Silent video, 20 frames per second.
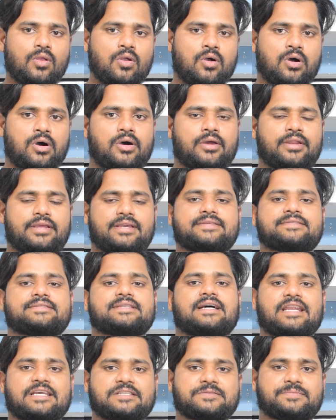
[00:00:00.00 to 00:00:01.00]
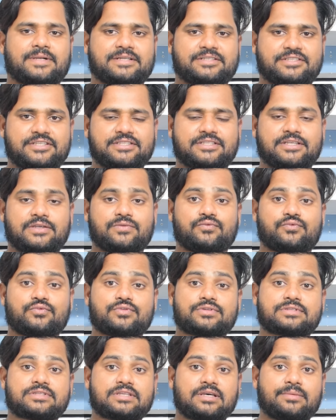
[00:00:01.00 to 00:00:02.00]
और इस सारस पक्षी से
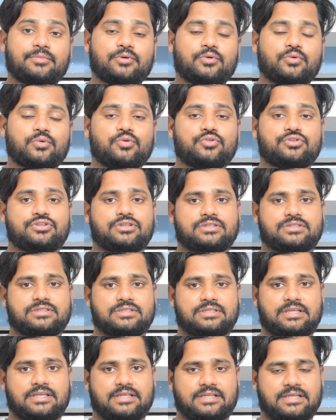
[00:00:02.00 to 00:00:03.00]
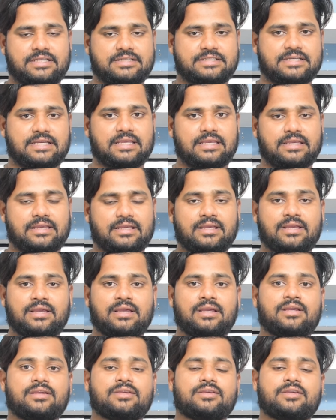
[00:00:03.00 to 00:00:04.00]
वो सब कुछ सीखना चाहिए
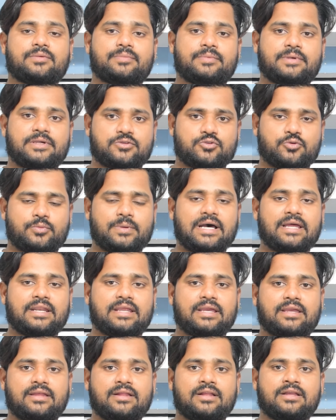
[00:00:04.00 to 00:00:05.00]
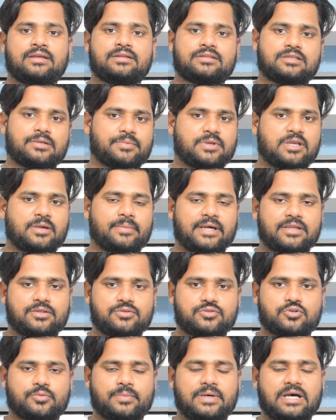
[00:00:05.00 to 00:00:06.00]
ये बेज़ुबान है जबकि
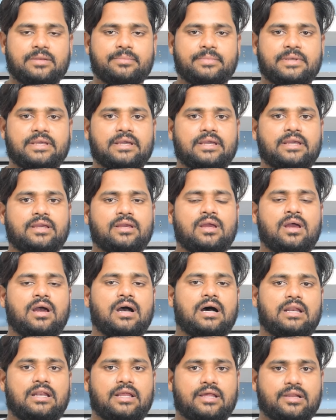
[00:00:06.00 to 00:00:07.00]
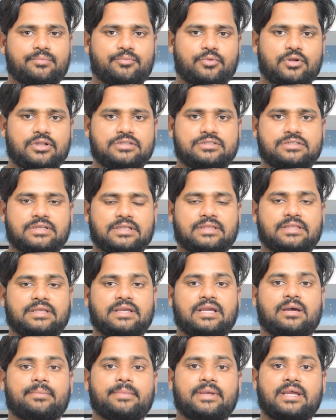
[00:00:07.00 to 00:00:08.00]
हमारी ज़ुबान भी है अल्लाह रब्बुल इज़्ज़त
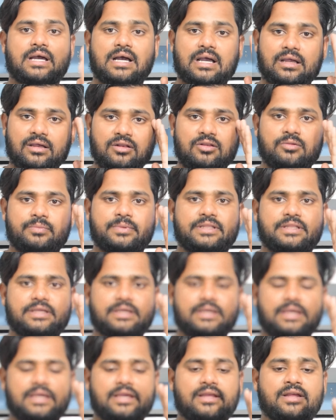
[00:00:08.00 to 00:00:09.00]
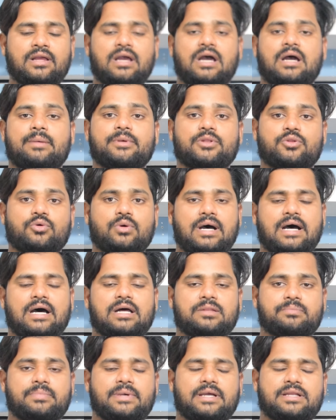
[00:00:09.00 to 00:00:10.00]
ने हमें अक्ल भी दी है हमें दो
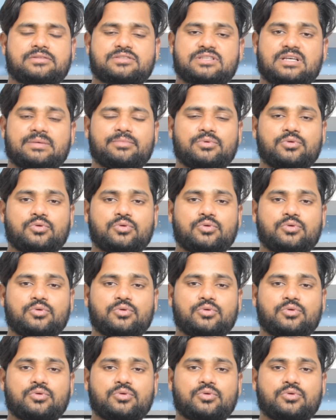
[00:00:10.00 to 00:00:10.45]
हाथ पैर सब